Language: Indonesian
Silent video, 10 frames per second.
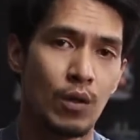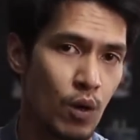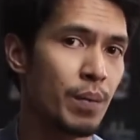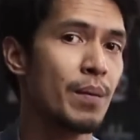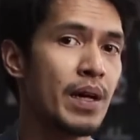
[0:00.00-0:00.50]

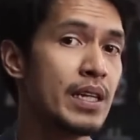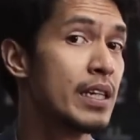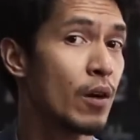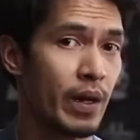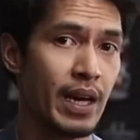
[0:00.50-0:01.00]
Gue pribadi
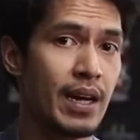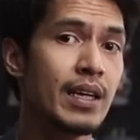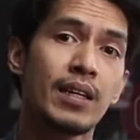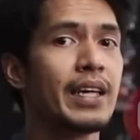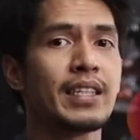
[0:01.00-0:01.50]
di Korek
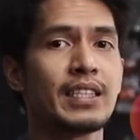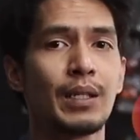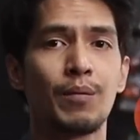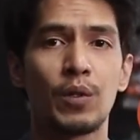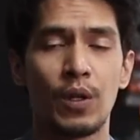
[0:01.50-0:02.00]
Ari,
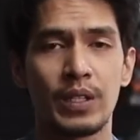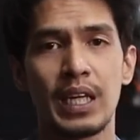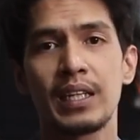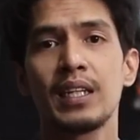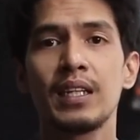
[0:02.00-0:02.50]
SAC
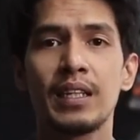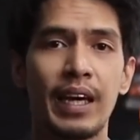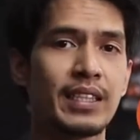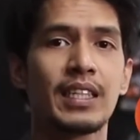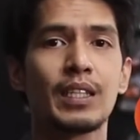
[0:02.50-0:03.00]
Motorcycle,
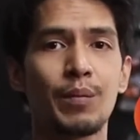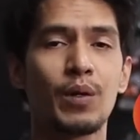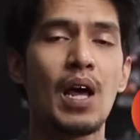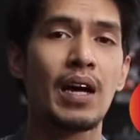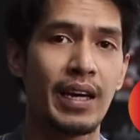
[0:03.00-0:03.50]
SAC
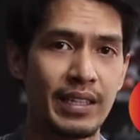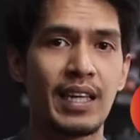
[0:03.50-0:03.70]
Produk,